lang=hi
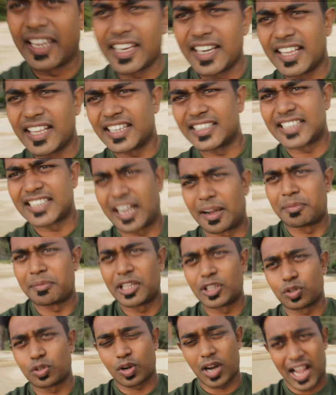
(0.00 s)
लेकिन ये जगह में
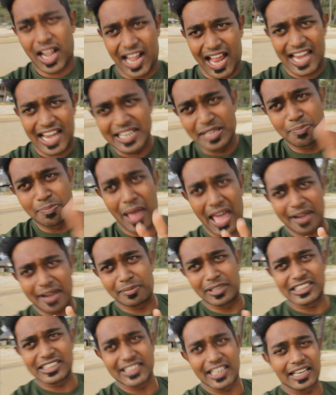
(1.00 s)
थोड़ा खाली पैर
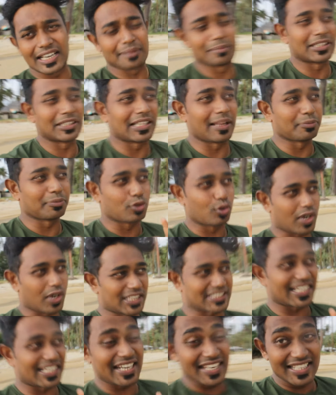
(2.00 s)
में चलना मतलब थोड़ा
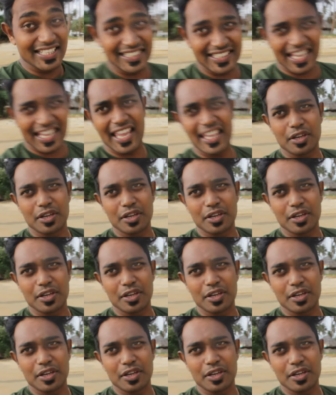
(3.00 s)
सा रिस्क है